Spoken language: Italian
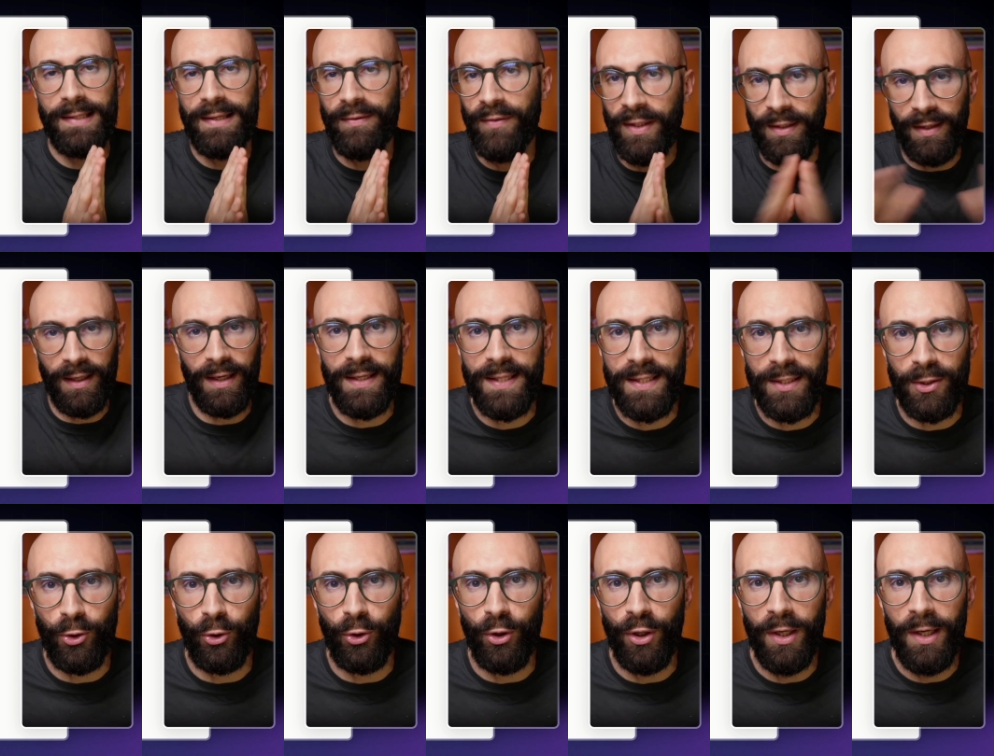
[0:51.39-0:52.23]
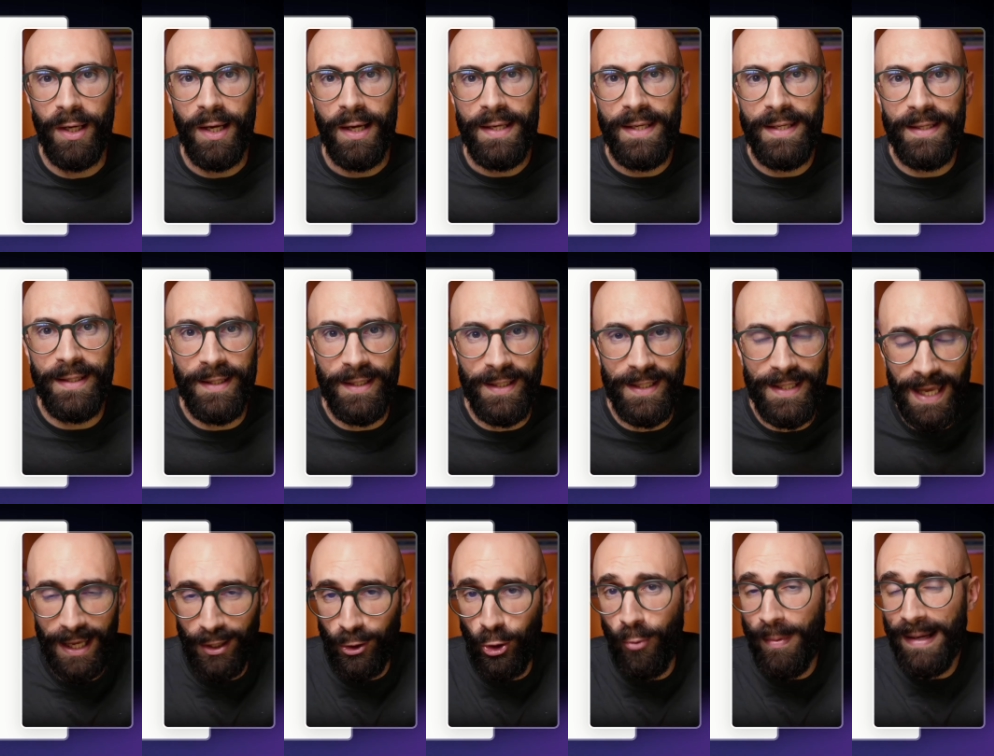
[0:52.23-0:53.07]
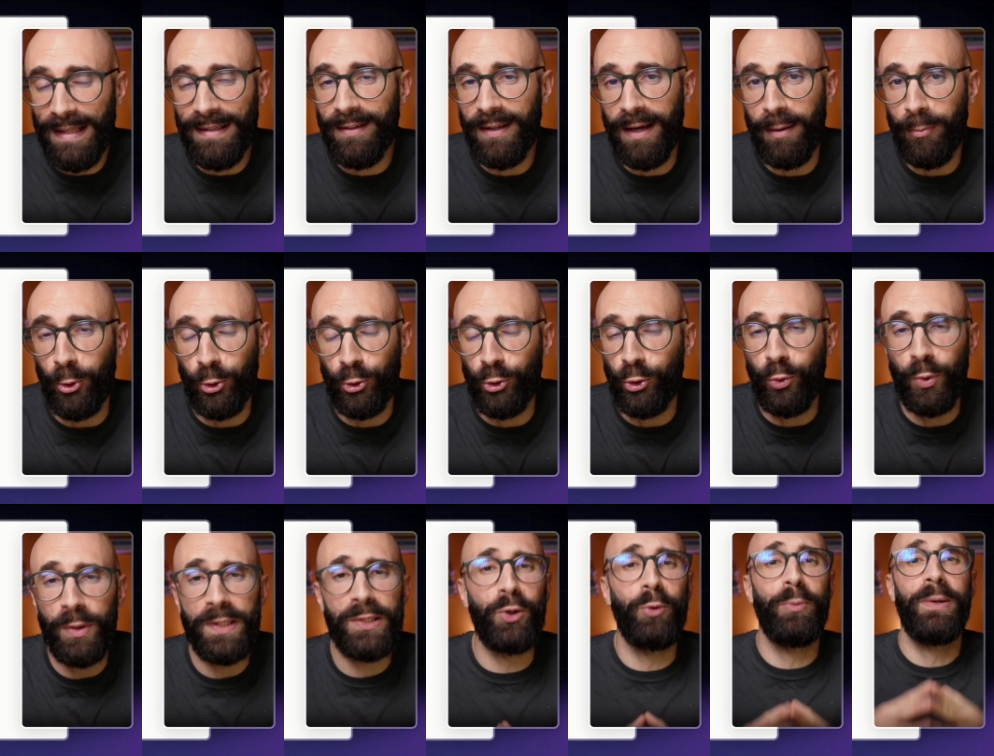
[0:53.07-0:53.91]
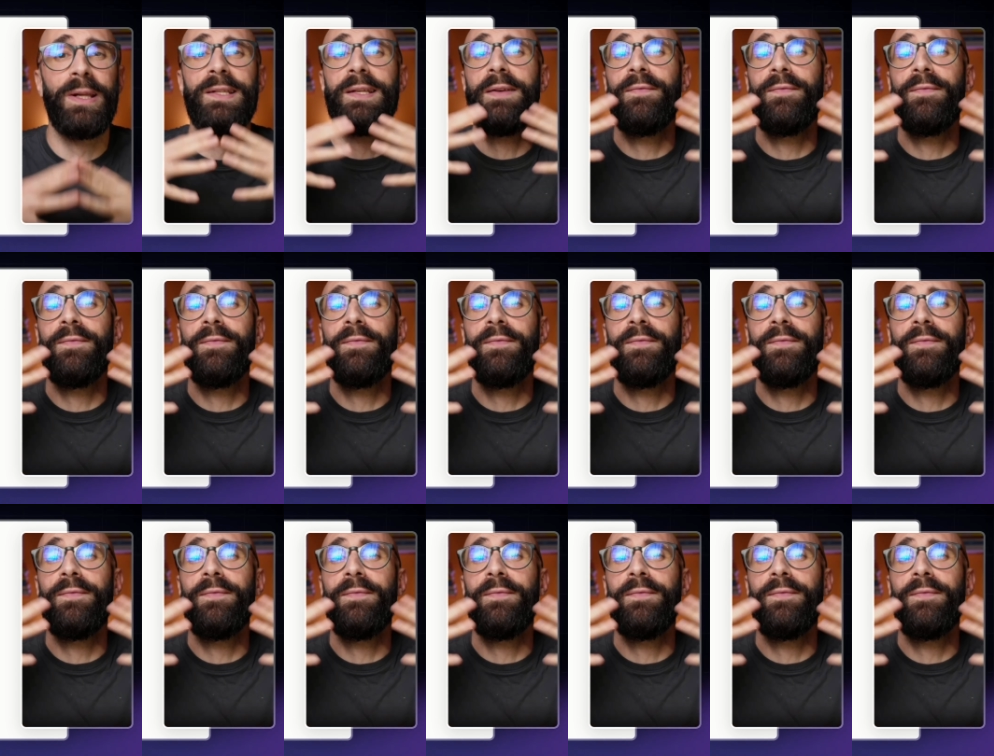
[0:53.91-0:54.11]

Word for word: se vi interessano gli argomenti che porto qui sopra,